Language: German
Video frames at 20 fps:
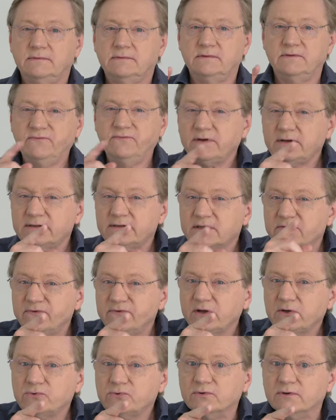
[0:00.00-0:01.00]
die wirkliche
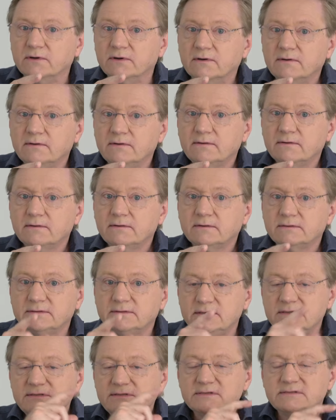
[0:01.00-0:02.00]
Wirkung
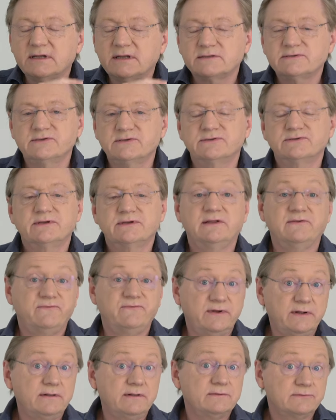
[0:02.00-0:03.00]
dieses Satzes
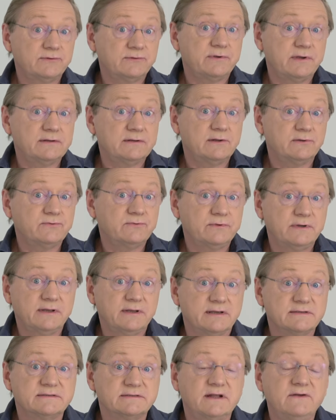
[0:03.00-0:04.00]
entwickelt er natürlich
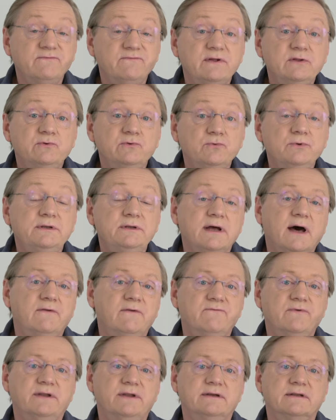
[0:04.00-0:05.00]
erst dann, wenn du ihn
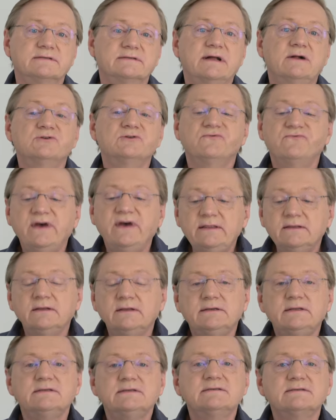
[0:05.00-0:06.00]
anwendest. Also wende
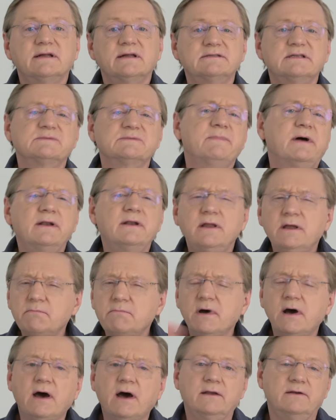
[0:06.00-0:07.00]
diesen Satz jetzt mal
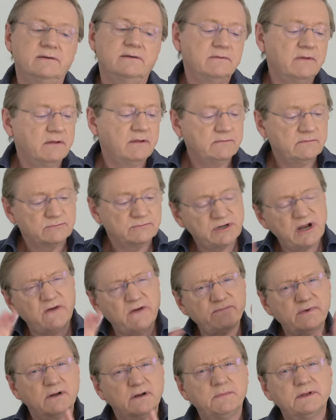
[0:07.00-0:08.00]
immer an.
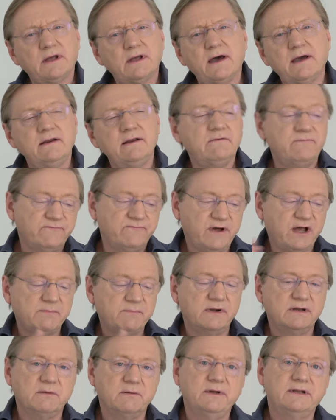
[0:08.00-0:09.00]
Schlaf mal damit ein, wach
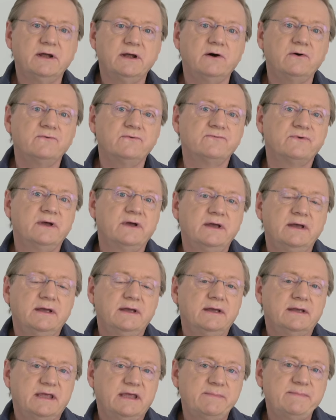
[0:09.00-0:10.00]
mal damit auf,
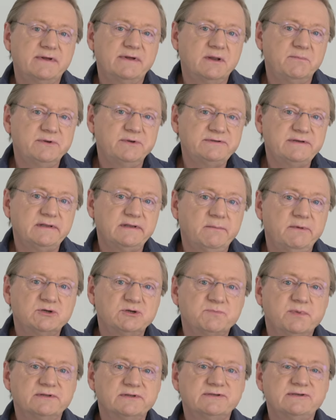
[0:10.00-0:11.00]
geh mal ein bisschen damit
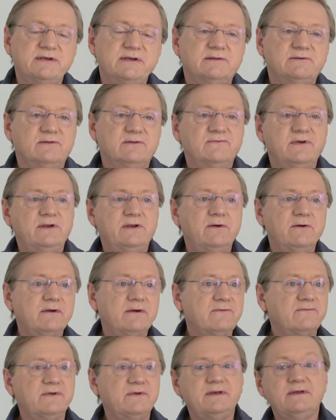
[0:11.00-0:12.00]
spazieren. Und wenn
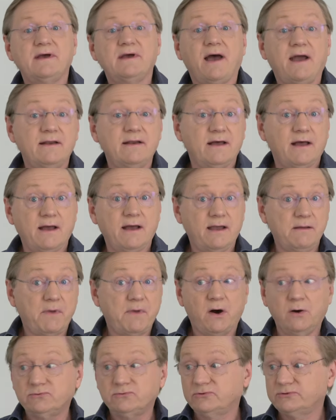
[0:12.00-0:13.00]
irgendwie einer im
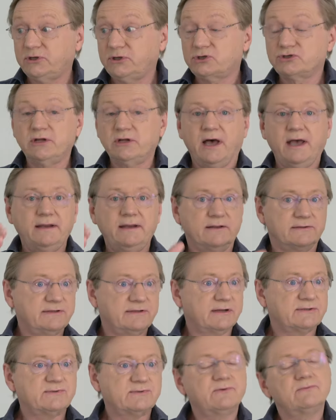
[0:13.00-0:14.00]
Auto dich schneidet,
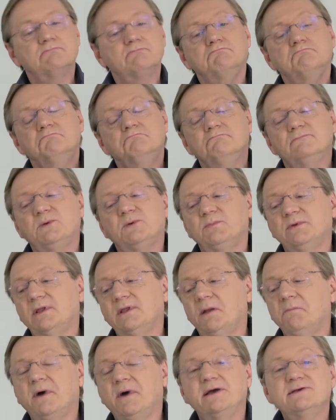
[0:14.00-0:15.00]
sagst du, ich bin
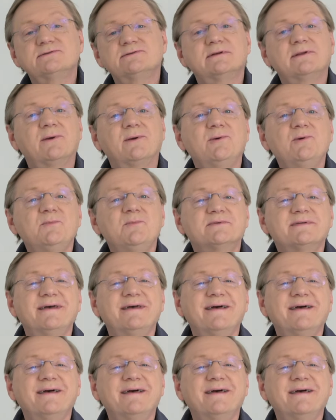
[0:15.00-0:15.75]
ein Meister, der übt.